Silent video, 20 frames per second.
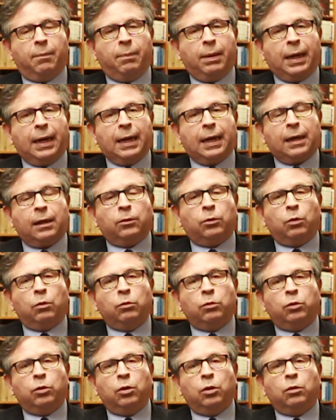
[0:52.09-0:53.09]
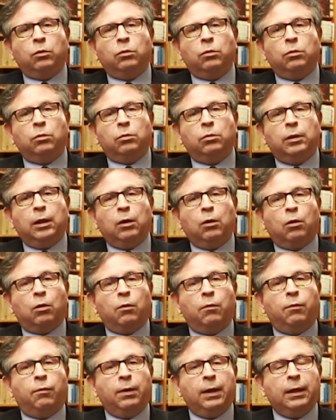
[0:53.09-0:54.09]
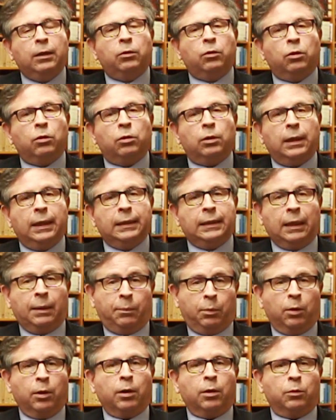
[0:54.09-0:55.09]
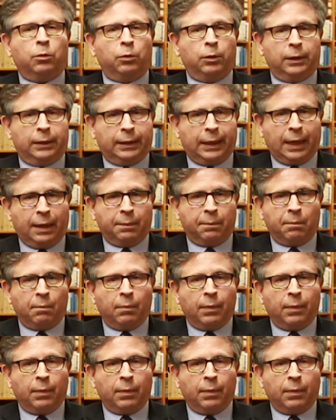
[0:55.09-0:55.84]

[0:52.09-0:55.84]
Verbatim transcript: para la resolución de los conflictos es el Poder Judicial.